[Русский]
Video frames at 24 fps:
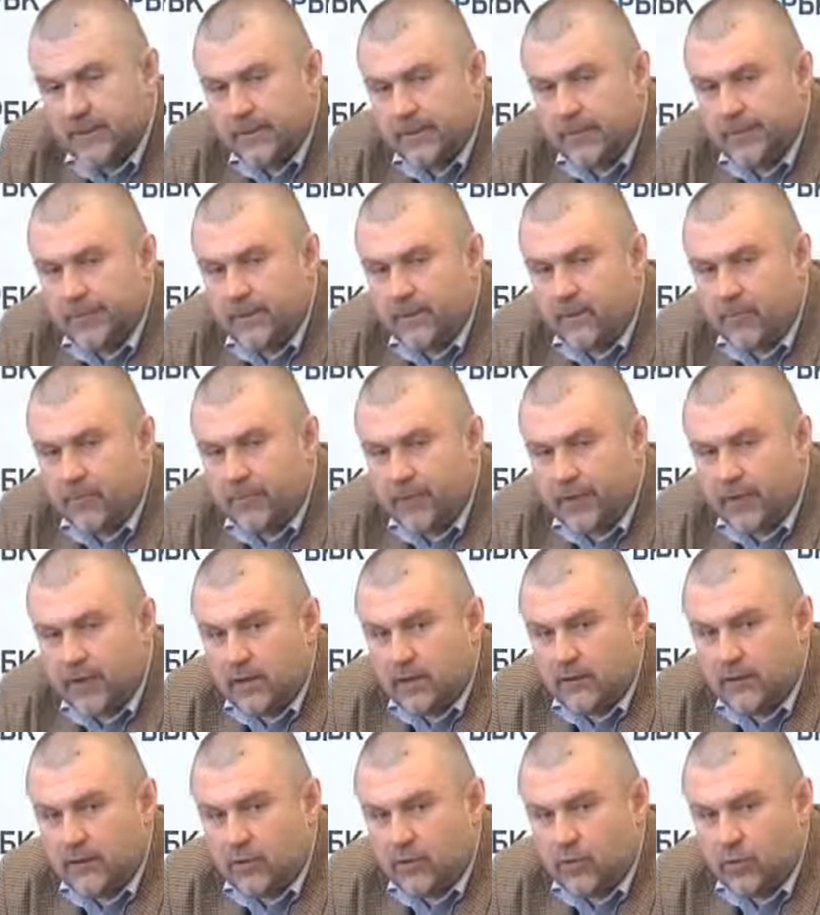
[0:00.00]
Да,
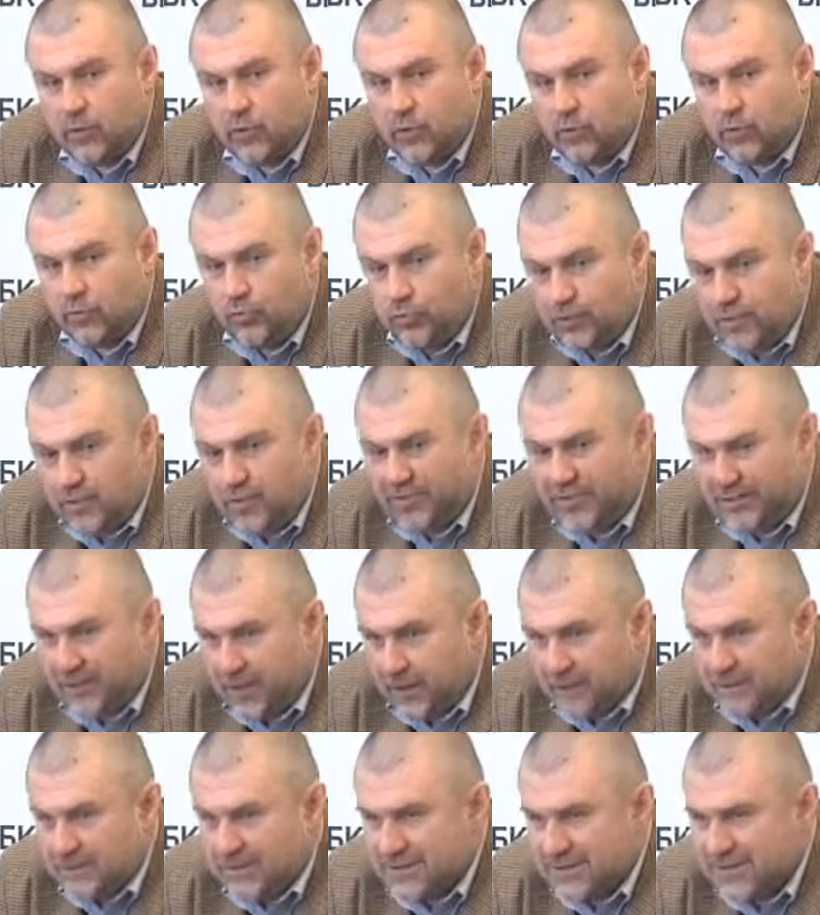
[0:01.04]
поэтому люди
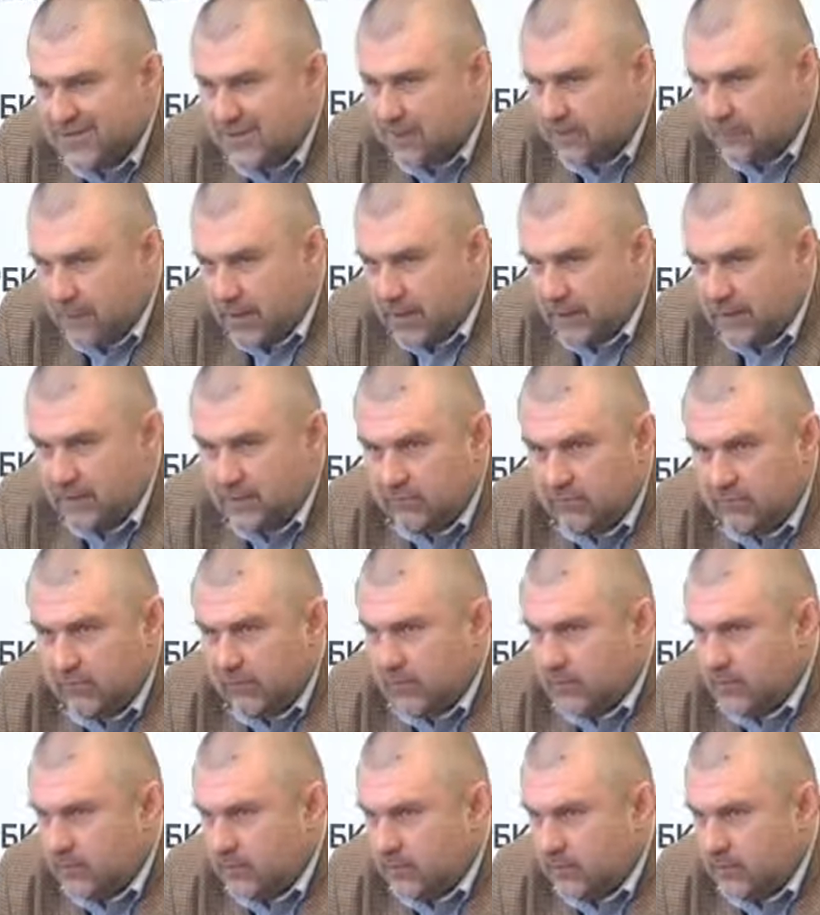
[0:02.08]
пытаются зарабатывать,
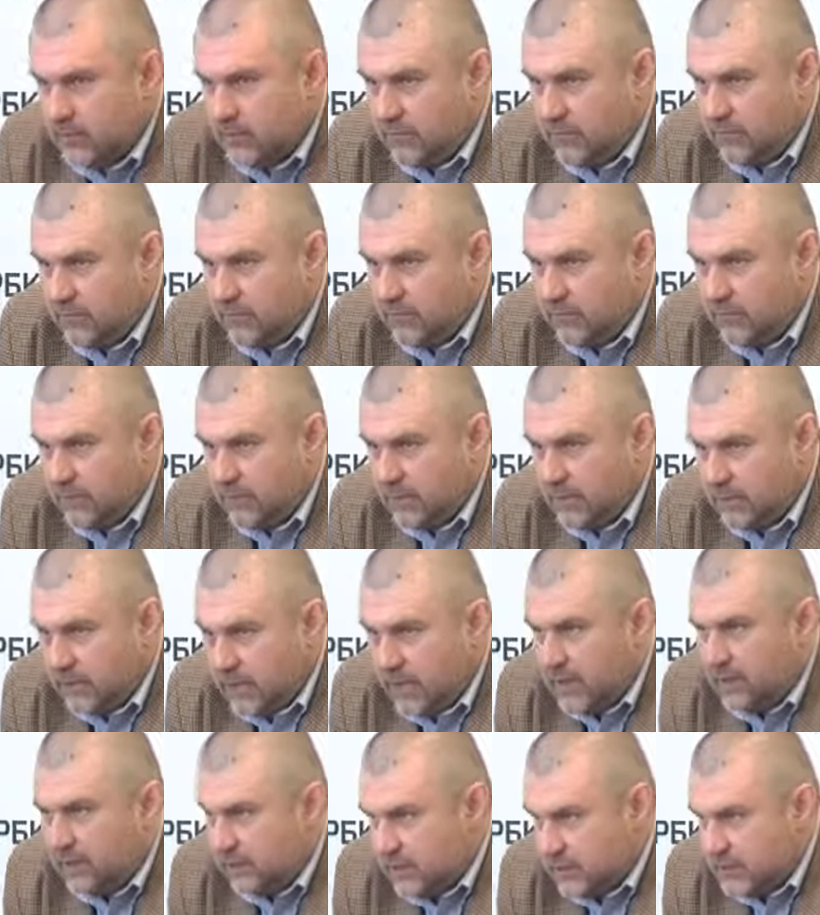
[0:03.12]
э,
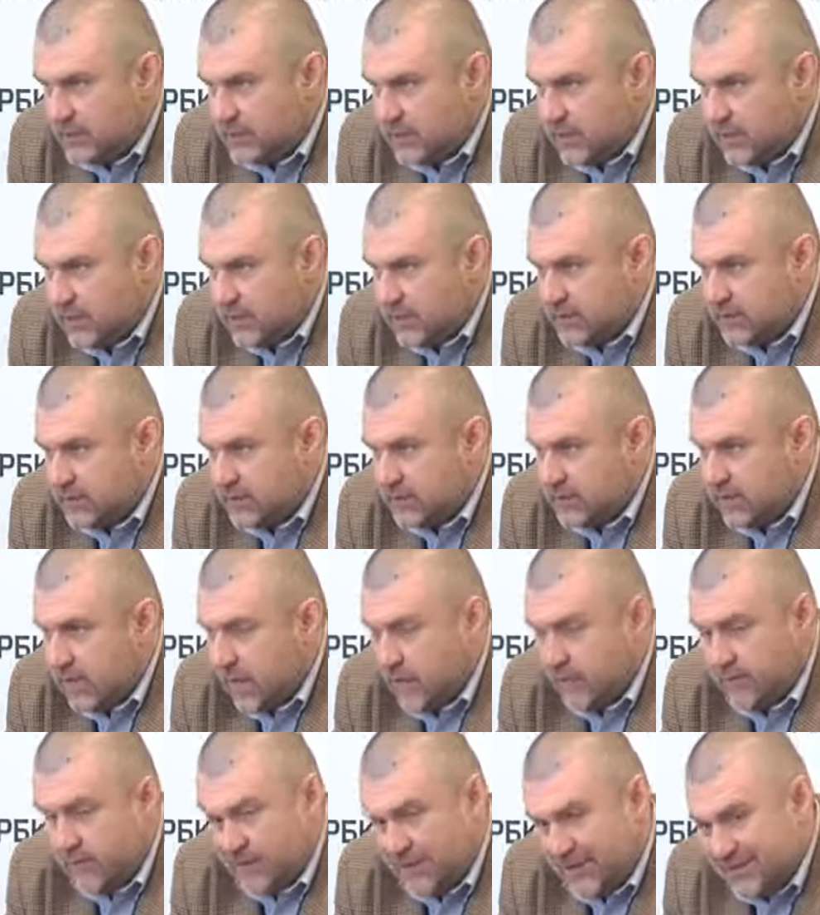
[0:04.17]
играя в эти заказы.
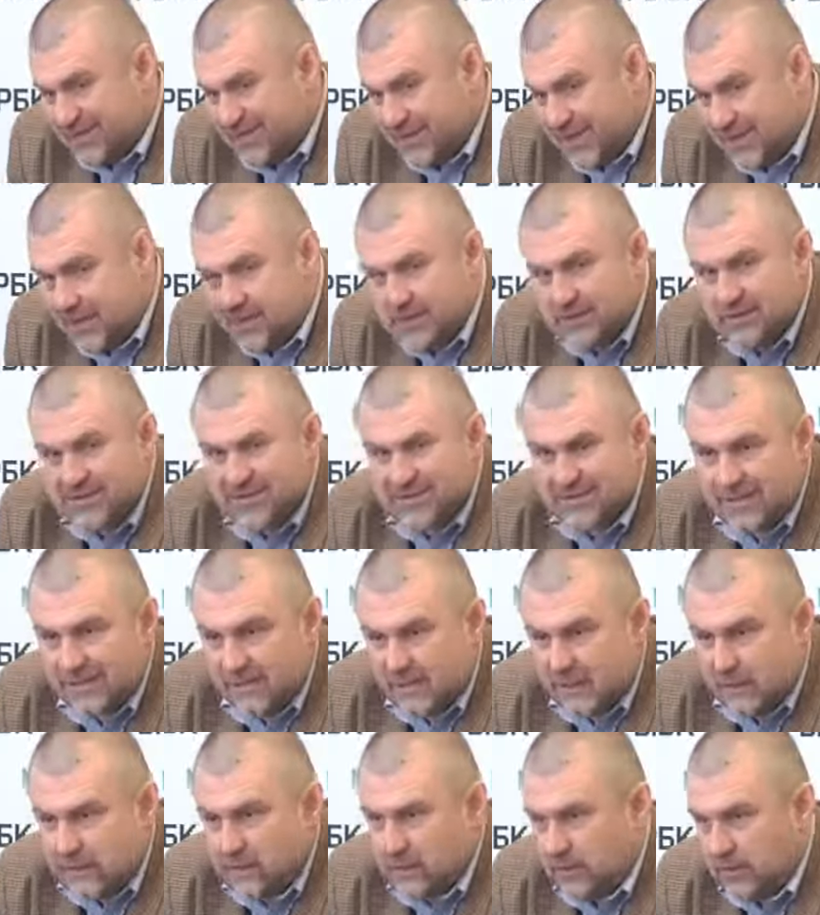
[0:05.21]
А в этих заказах
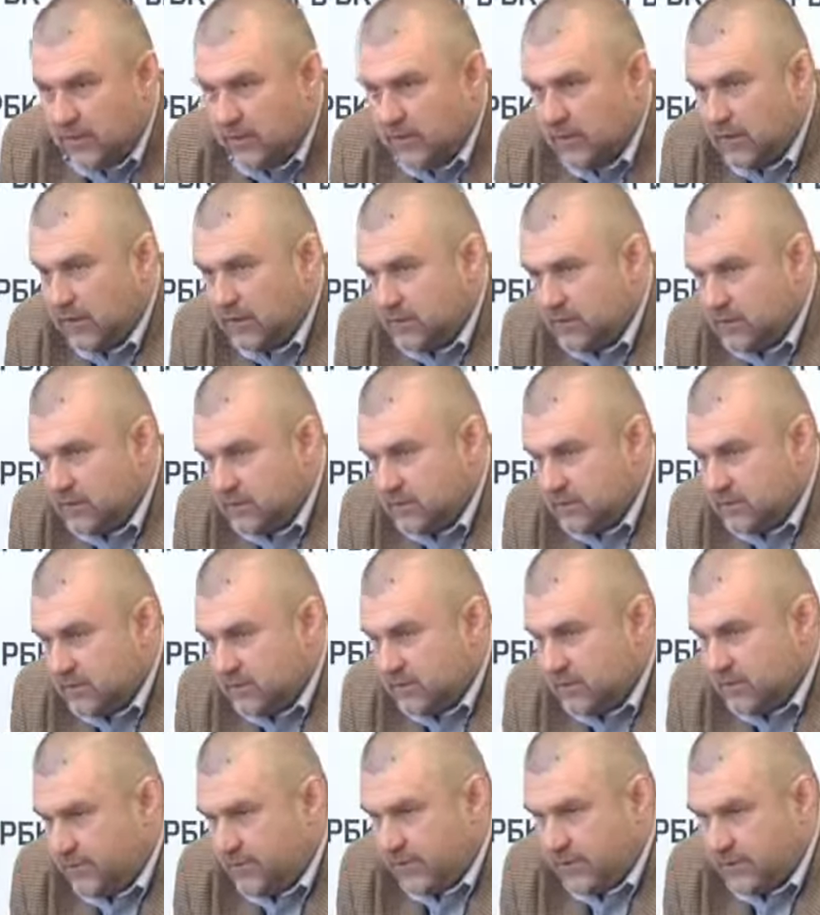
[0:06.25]
средний
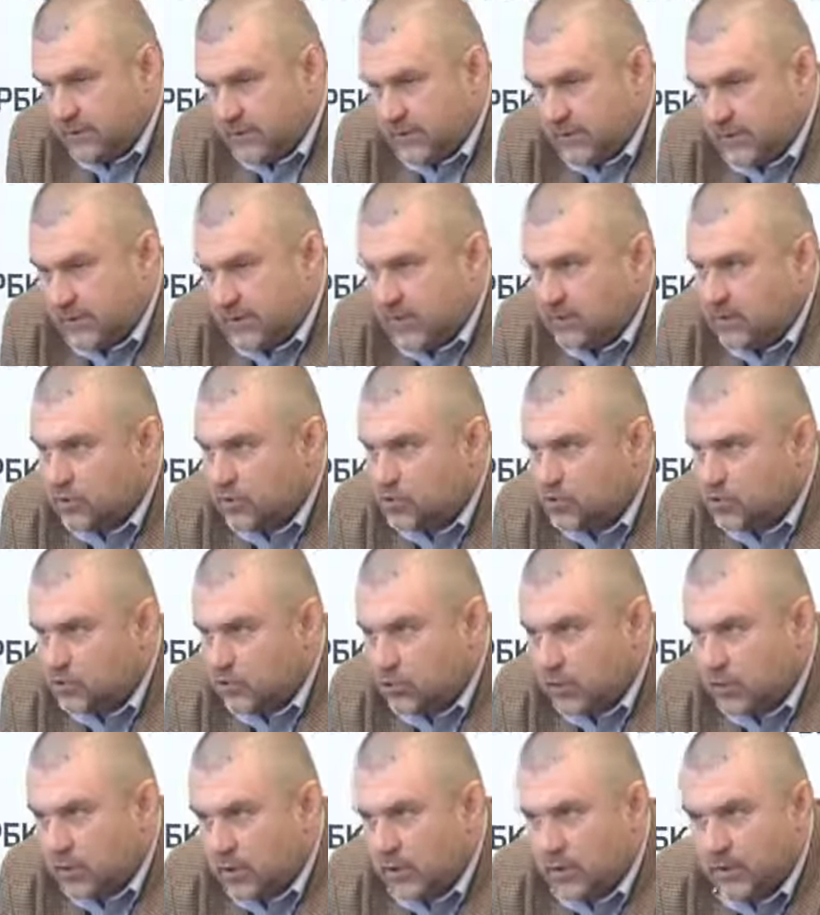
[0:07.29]
э, процент отката
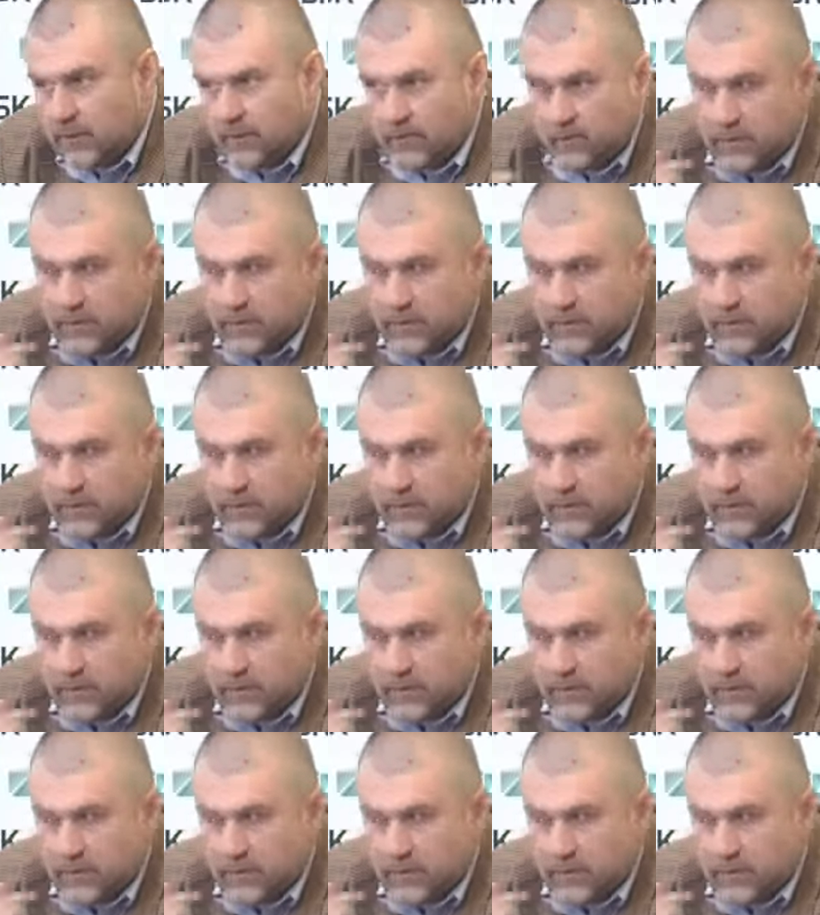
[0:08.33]
40.